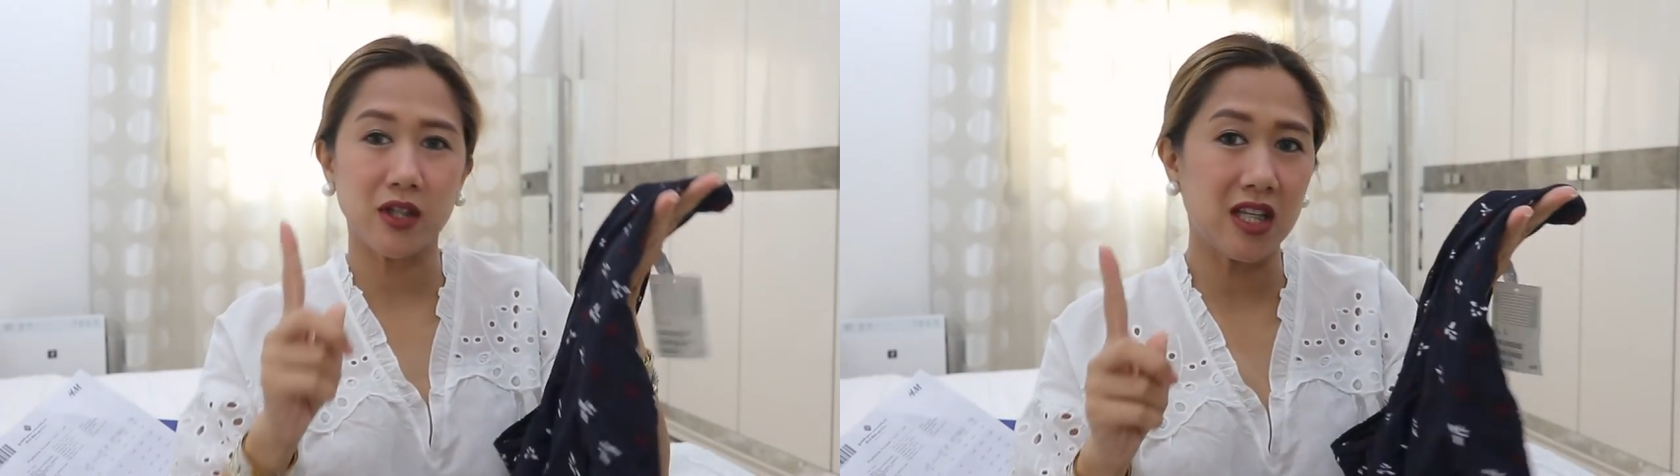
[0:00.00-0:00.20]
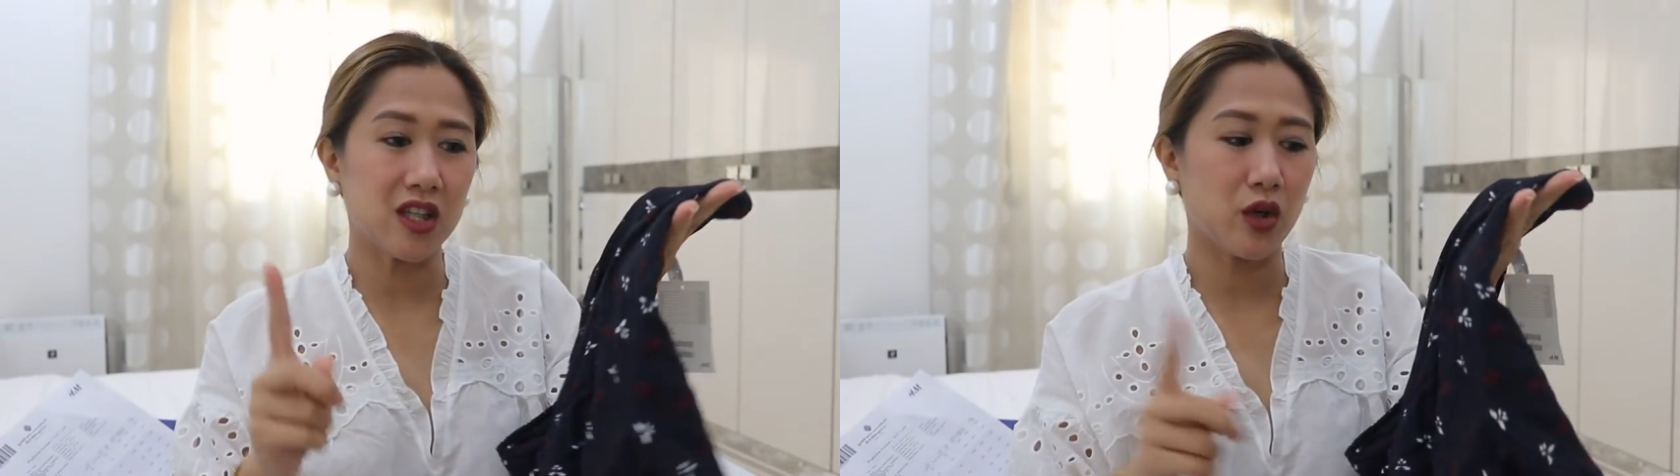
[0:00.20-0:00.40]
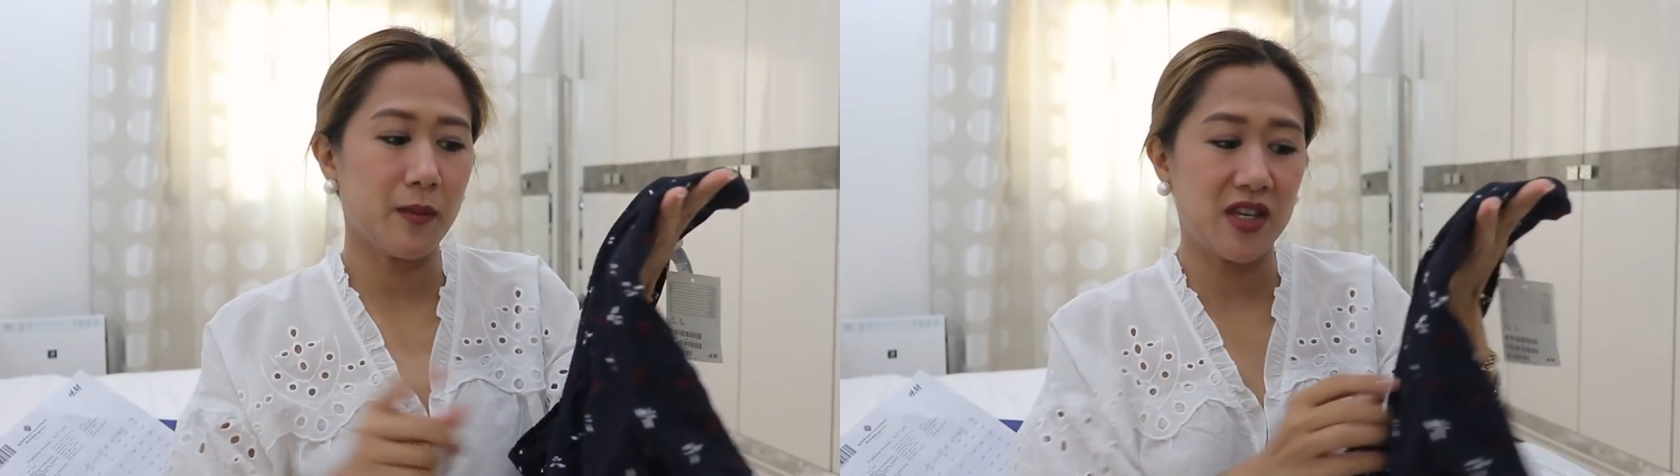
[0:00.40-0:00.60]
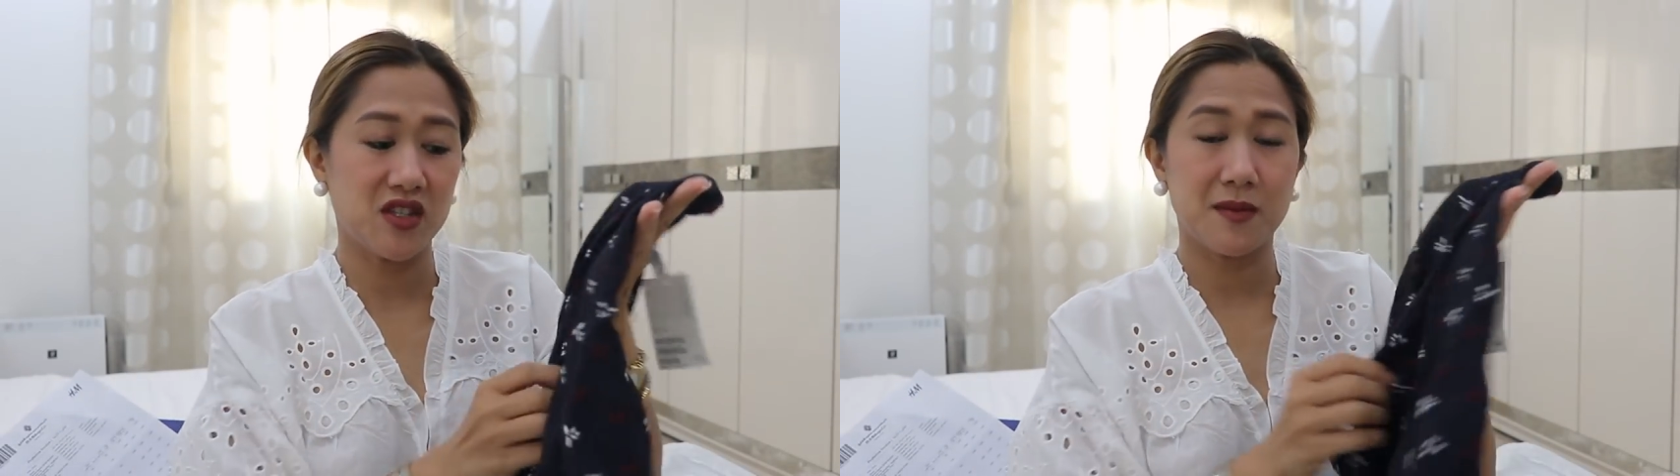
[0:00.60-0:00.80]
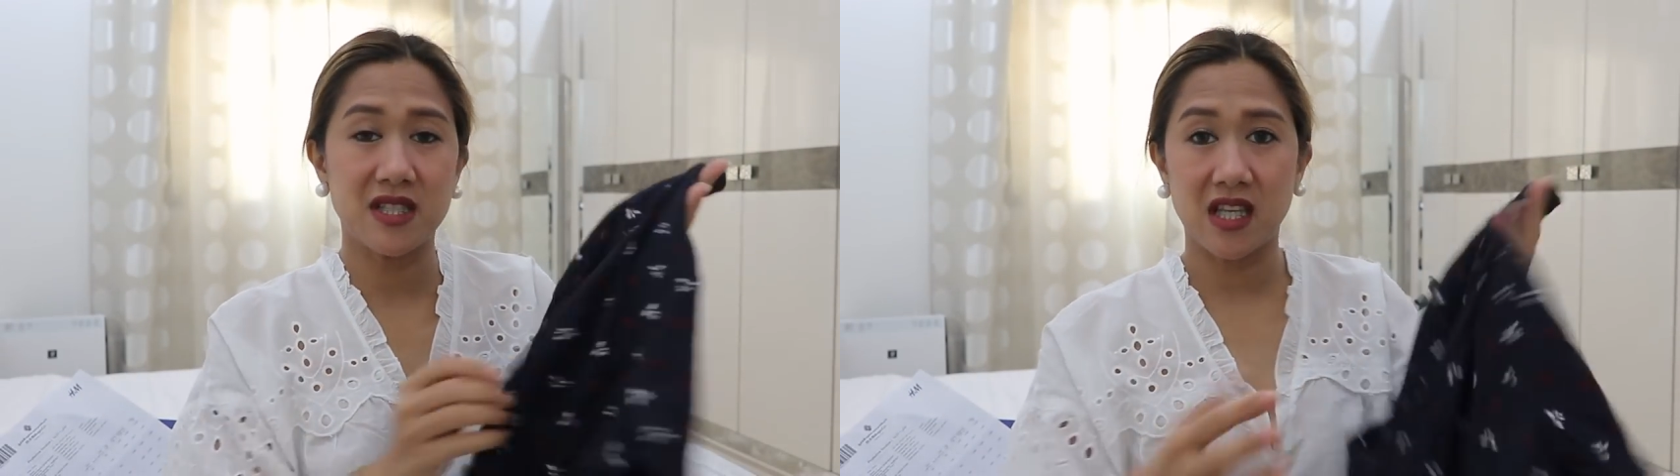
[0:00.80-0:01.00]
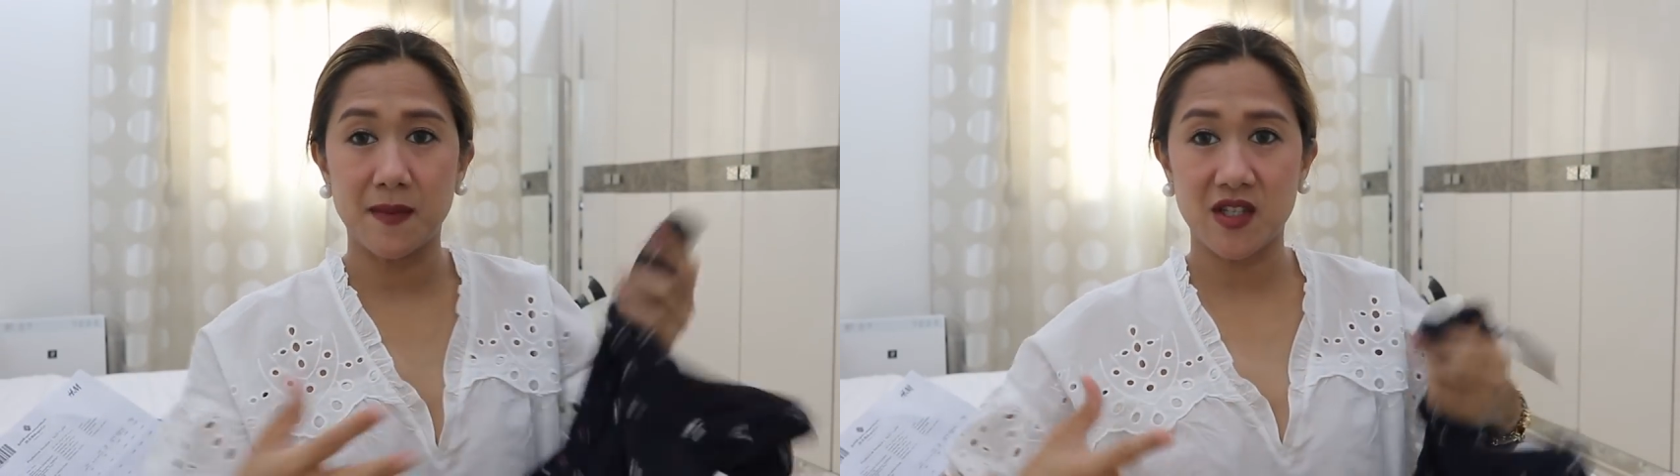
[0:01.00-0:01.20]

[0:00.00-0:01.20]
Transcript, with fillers: ko dito, medyo masikip